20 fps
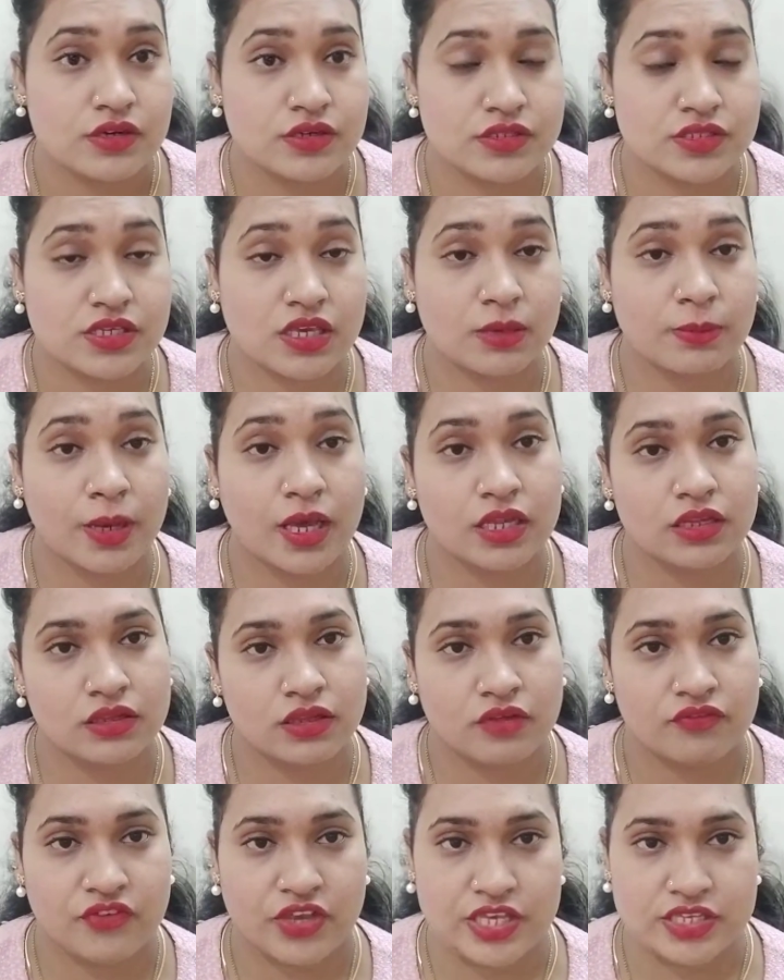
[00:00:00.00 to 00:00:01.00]
उसके बाद
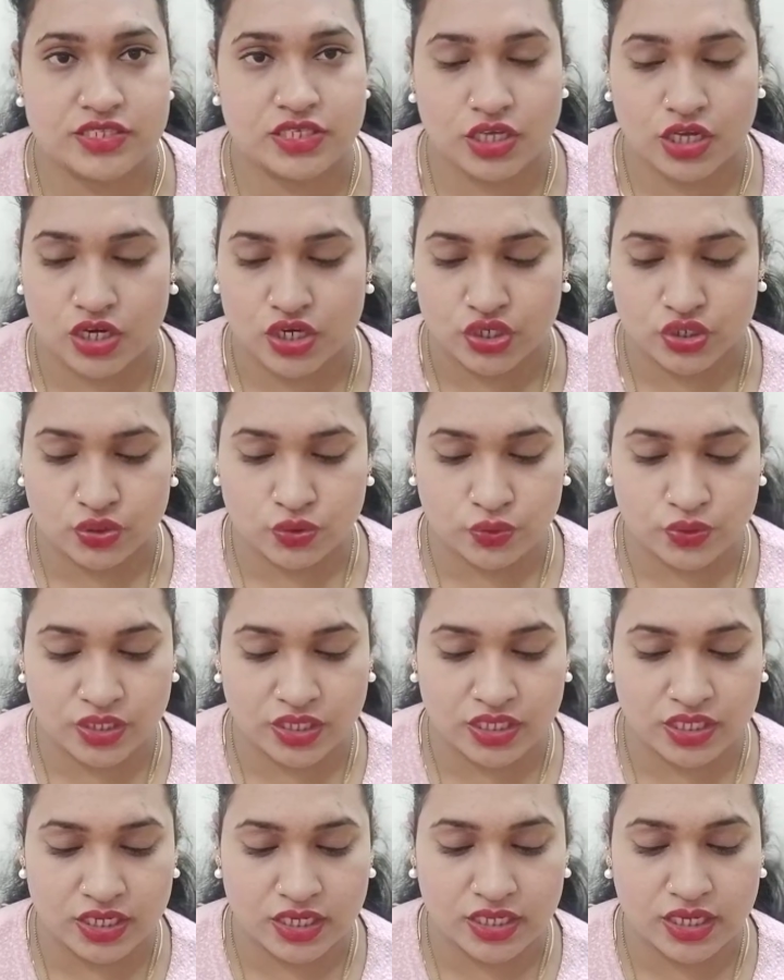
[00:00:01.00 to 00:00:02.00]
फेस की
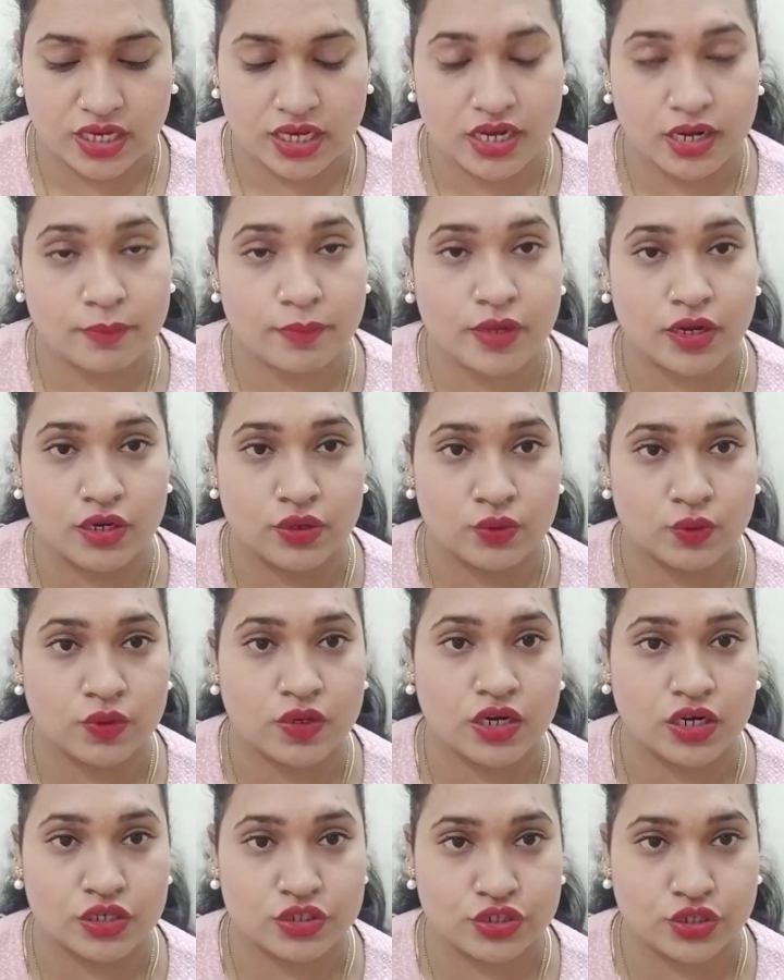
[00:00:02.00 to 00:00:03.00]
कंटोरिंग के लिए अगर आप कंटोर
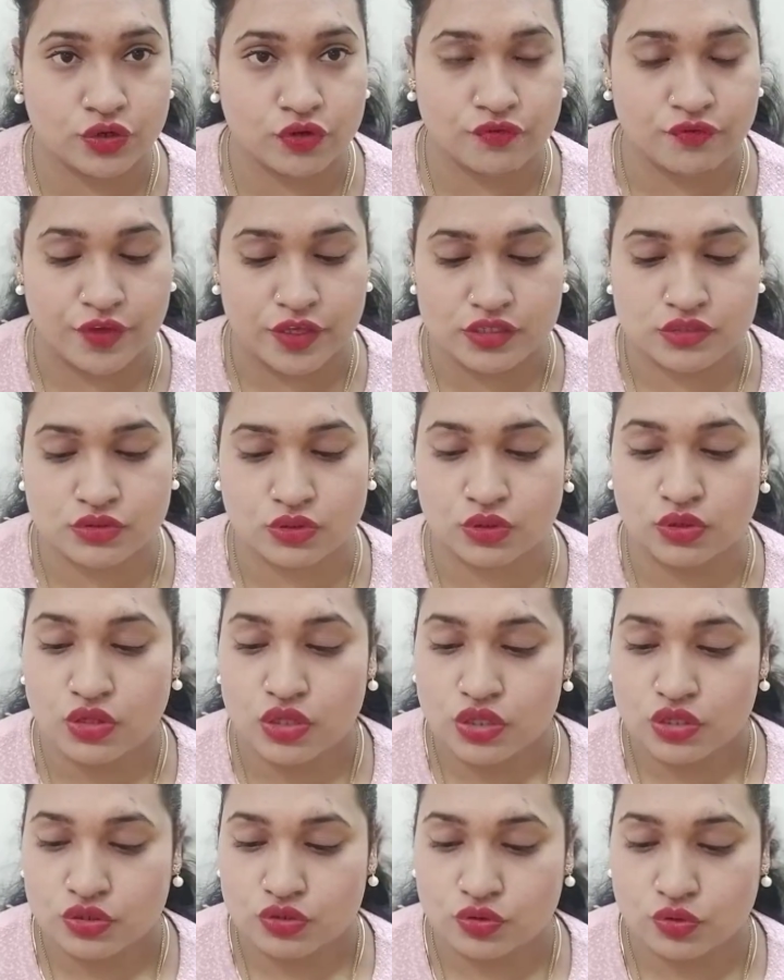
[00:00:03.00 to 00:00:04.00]
करते हो फेस को
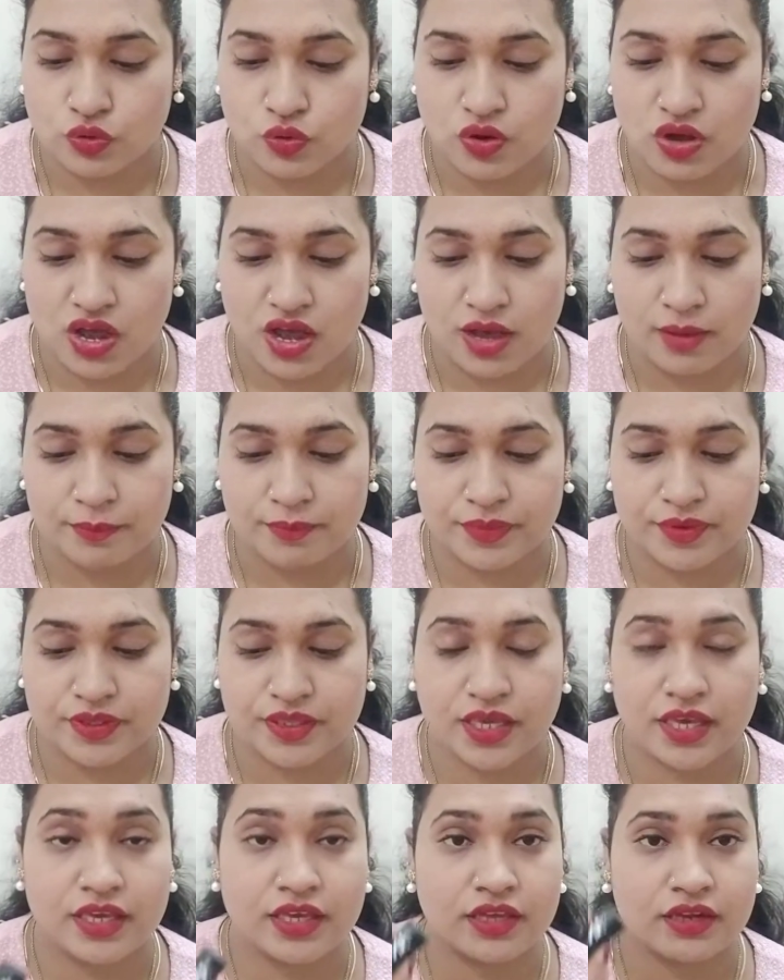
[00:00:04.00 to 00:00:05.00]
तो आप
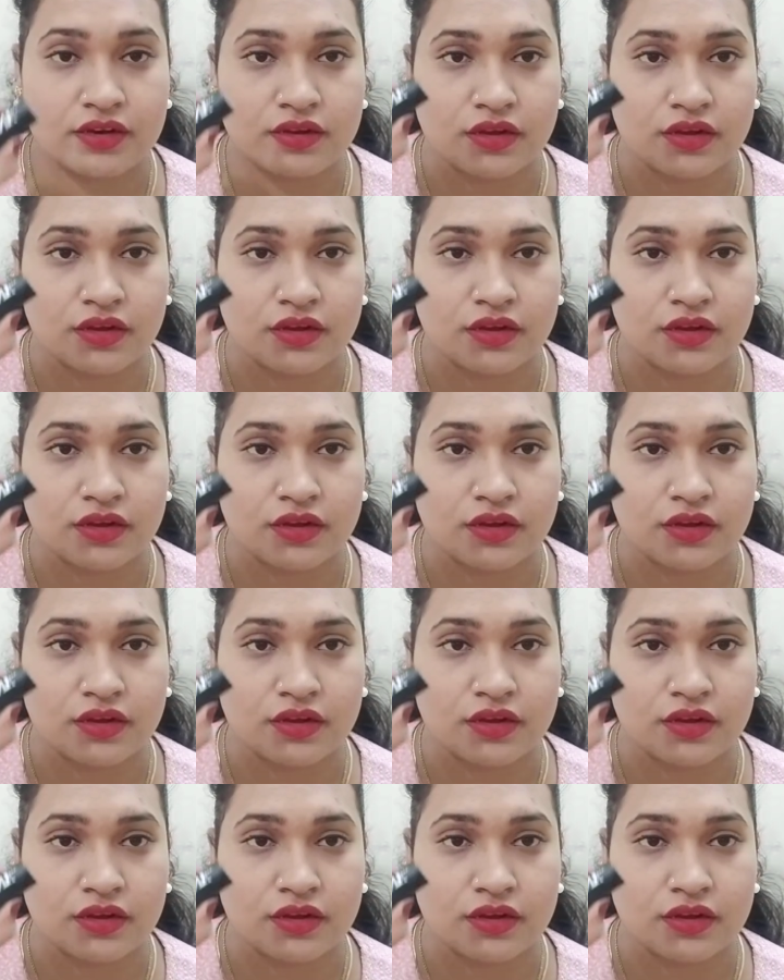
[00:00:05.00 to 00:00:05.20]
यही